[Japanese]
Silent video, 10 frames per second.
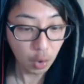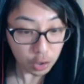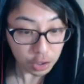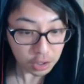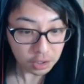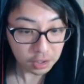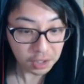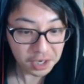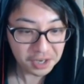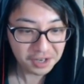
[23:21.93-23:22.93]
あ、あれ
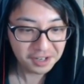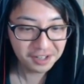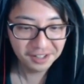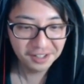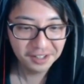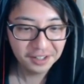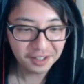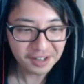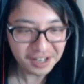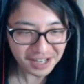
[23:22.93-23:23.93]

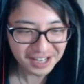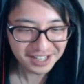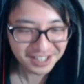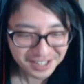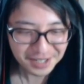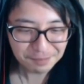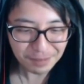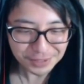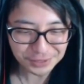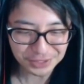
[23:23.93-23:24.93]
あれ
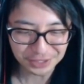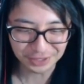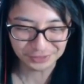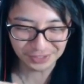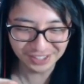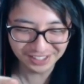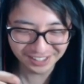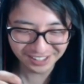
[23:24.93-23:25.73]
パスしてきたぞ。